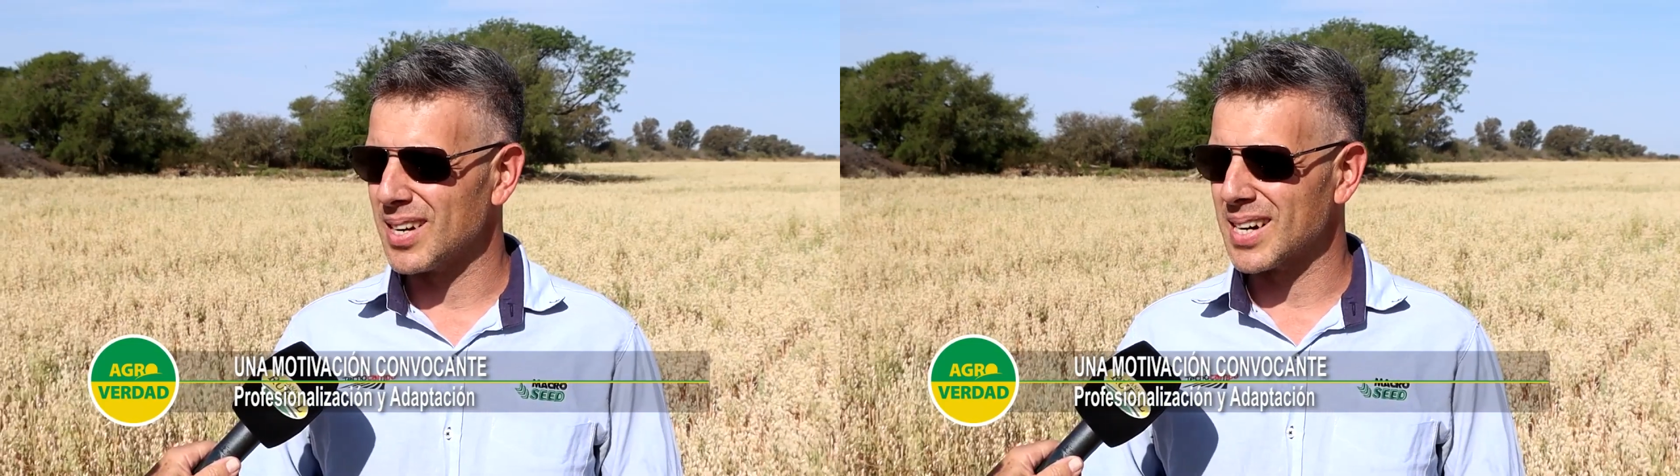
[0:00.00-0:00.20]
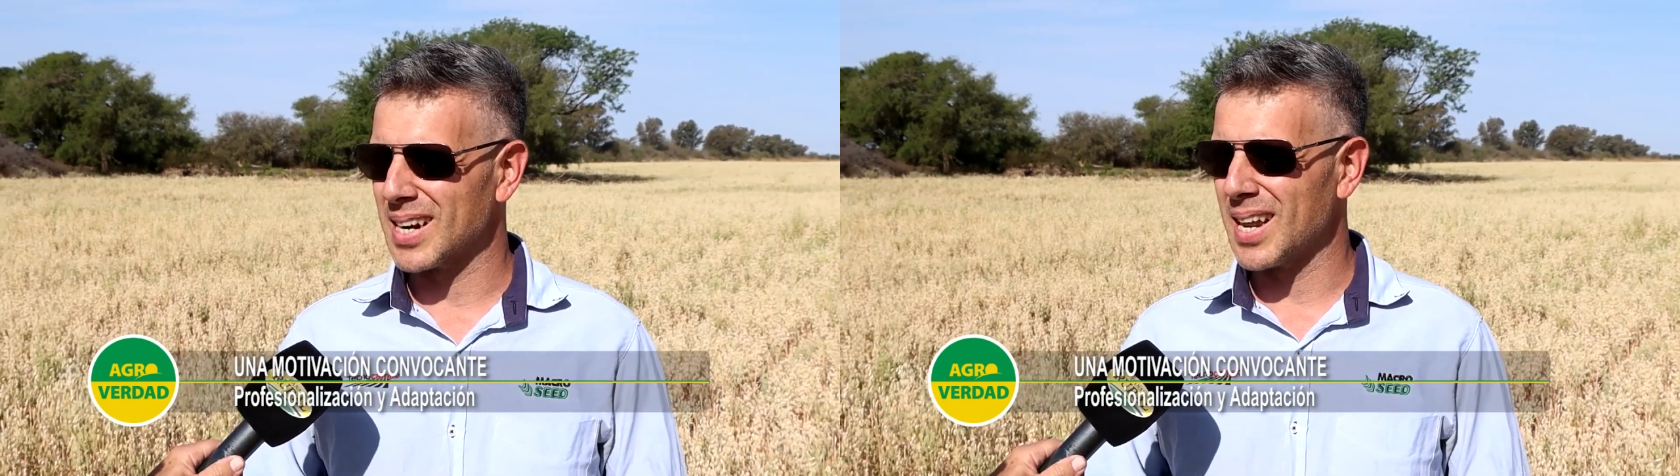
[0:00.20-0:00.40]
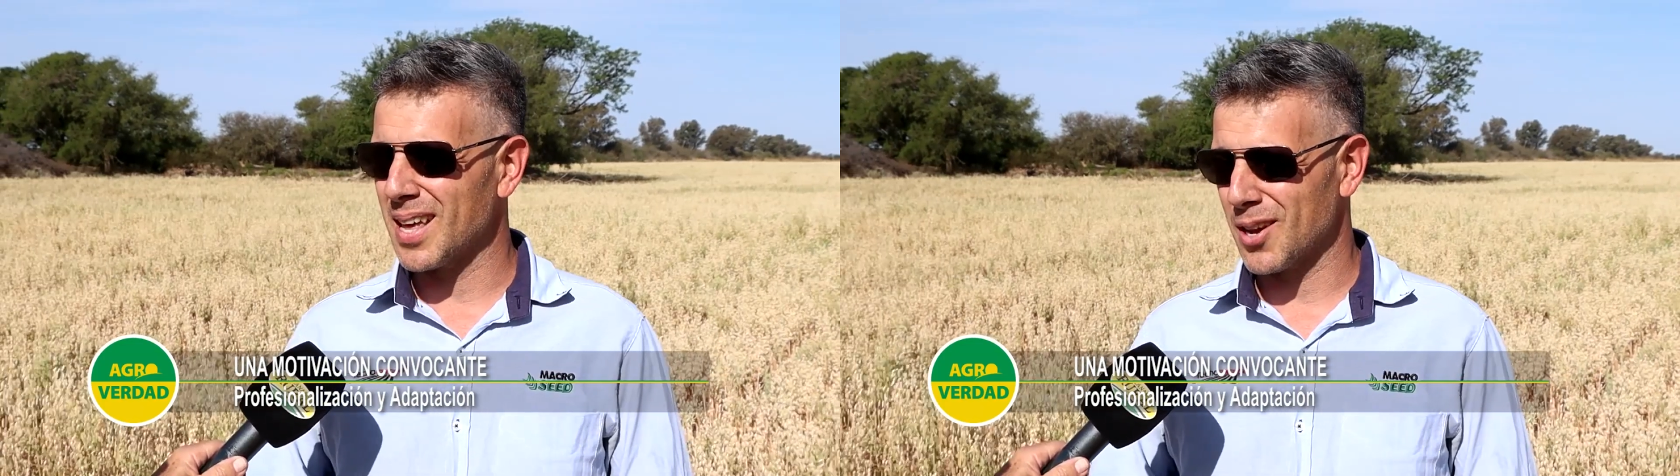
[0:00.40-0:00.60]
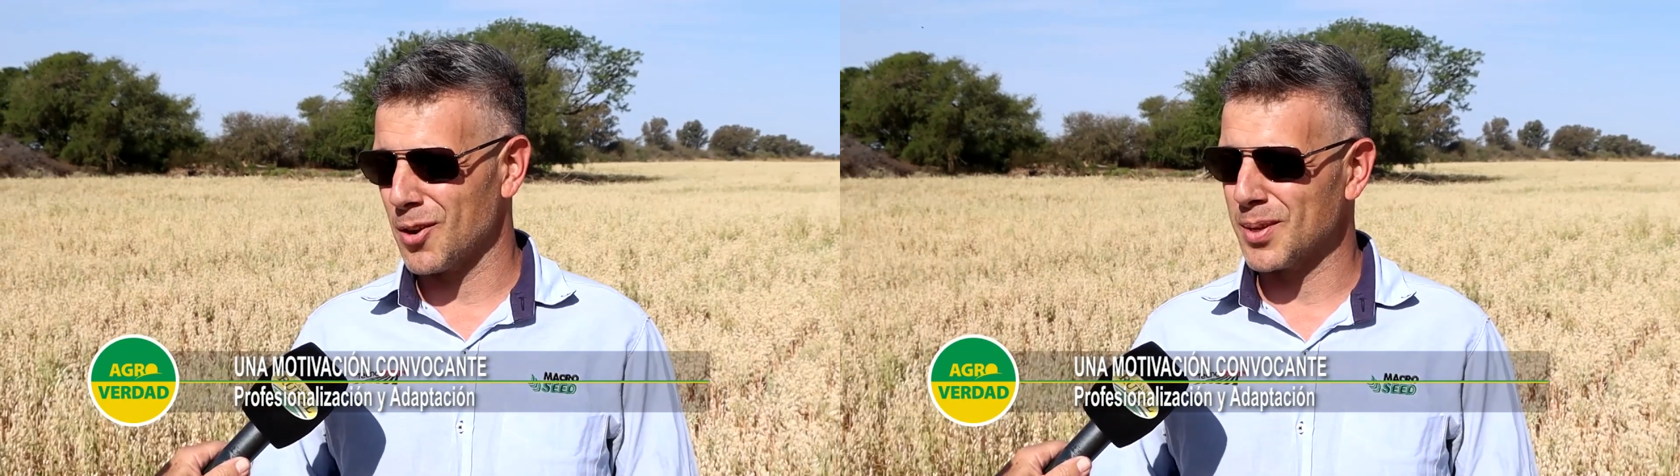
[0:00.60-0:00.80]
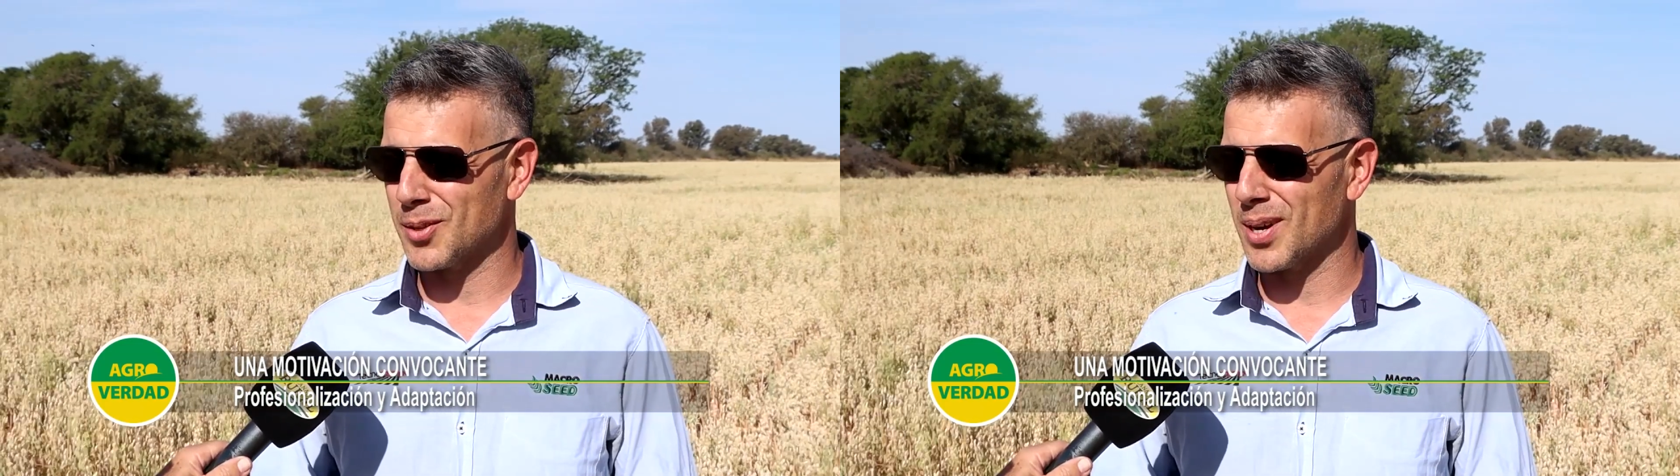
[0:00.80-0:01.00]
a las realidades que
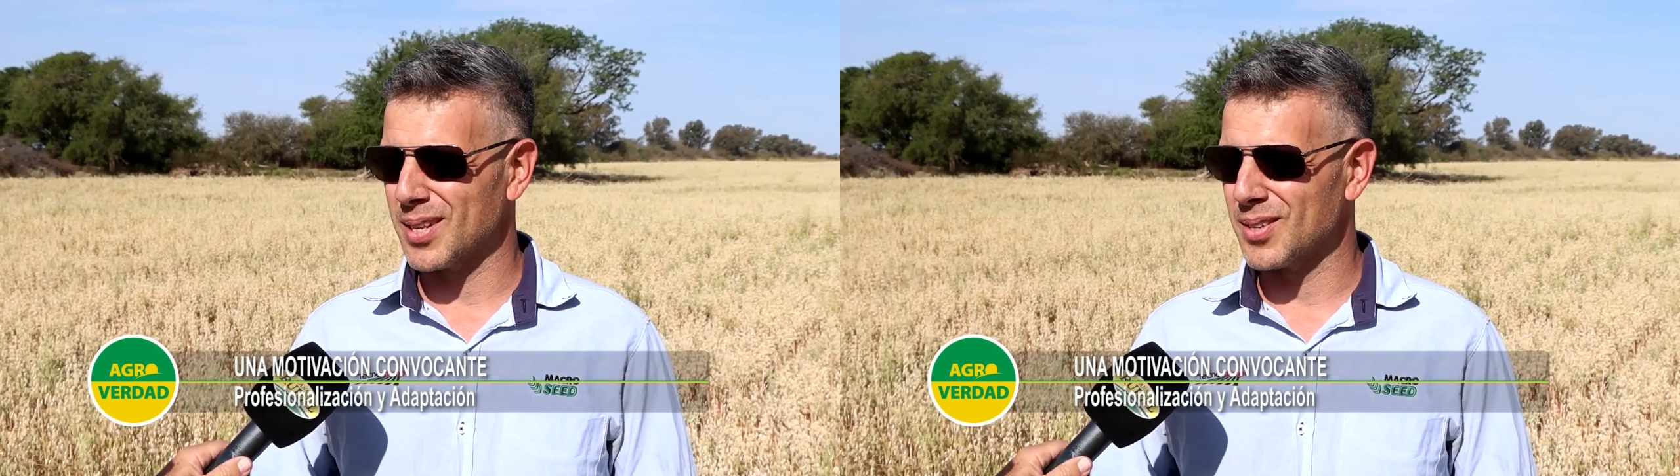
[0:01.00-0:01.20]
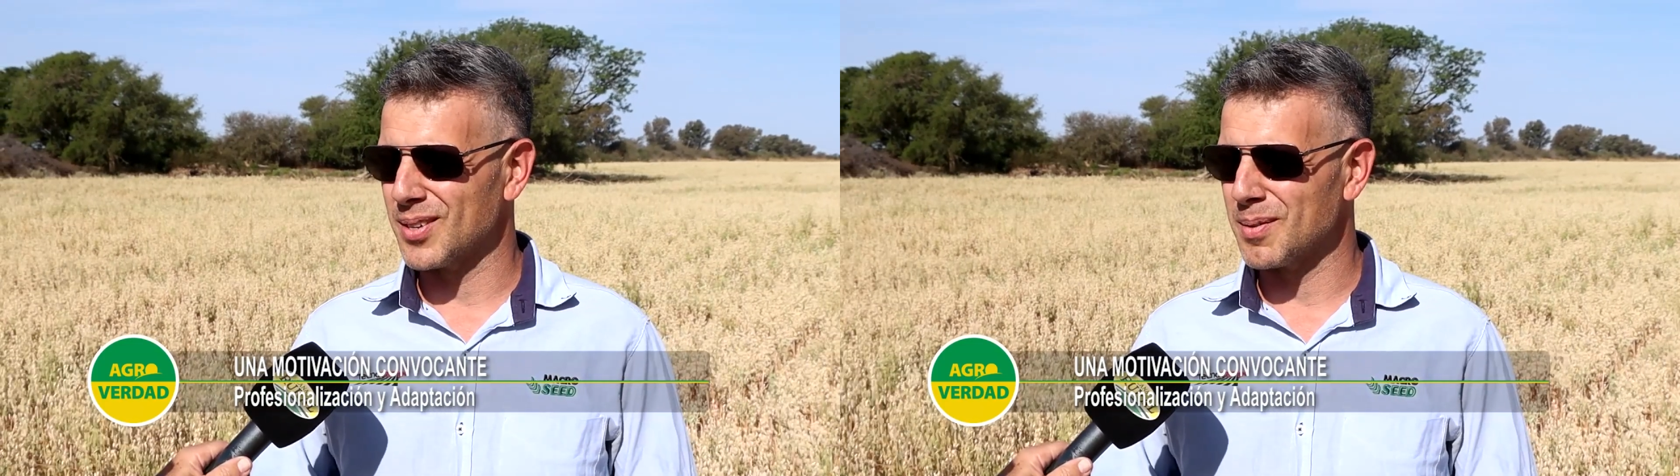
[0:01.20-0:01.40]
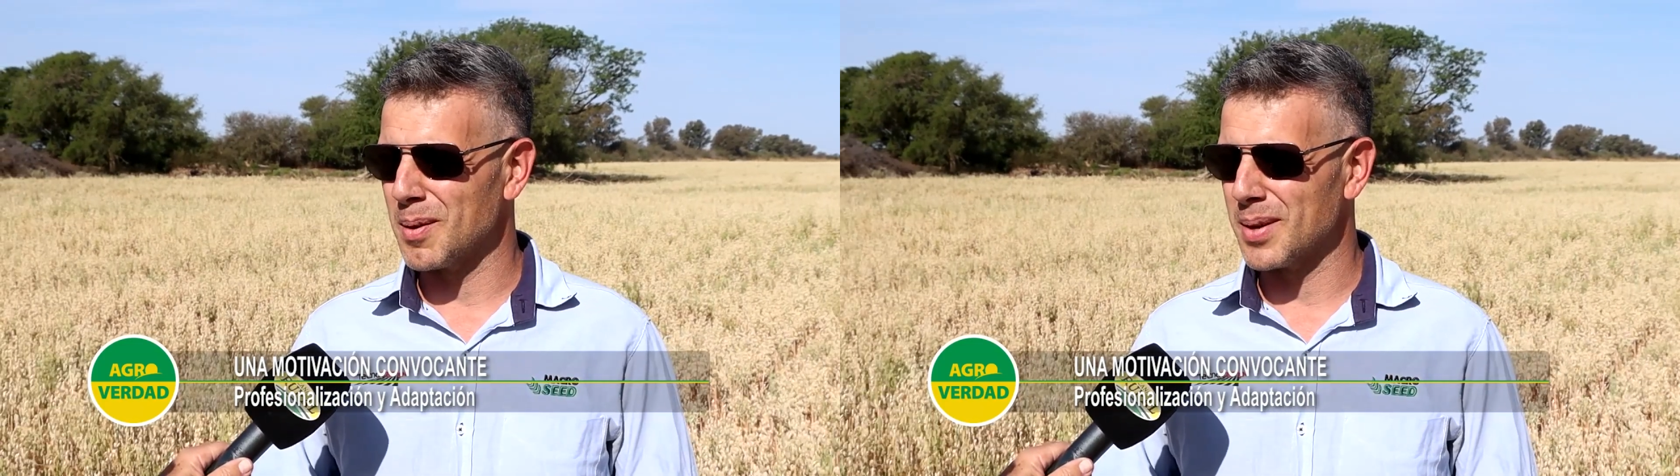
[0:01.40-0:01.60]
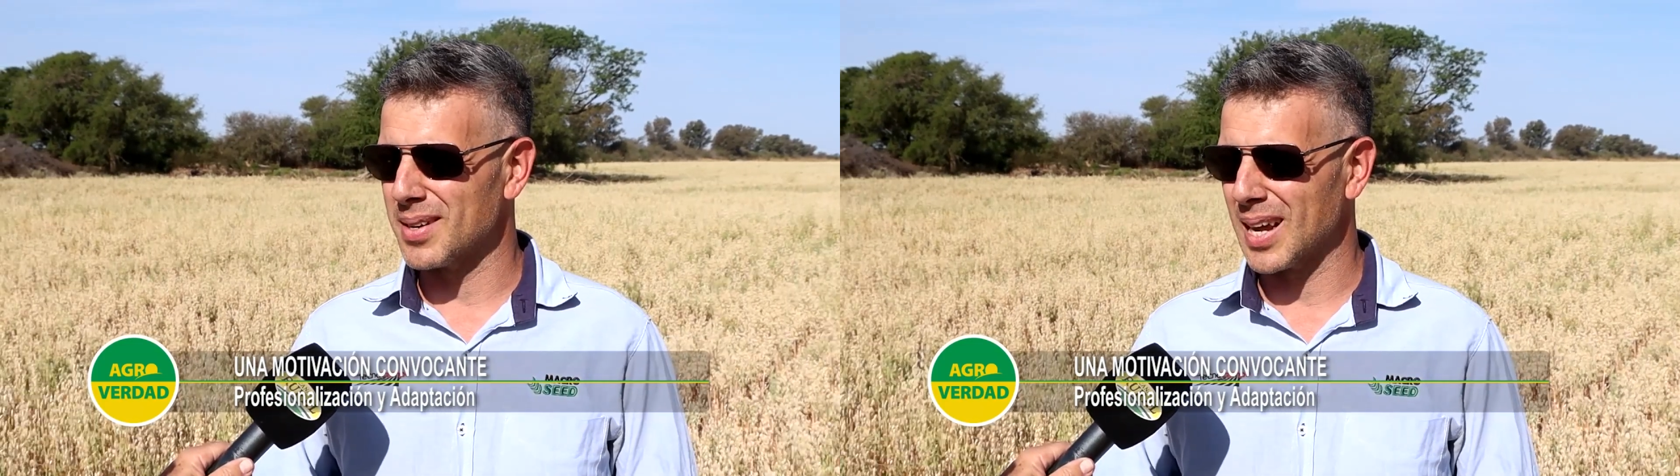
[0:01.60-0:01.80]
nos van tocando vivir.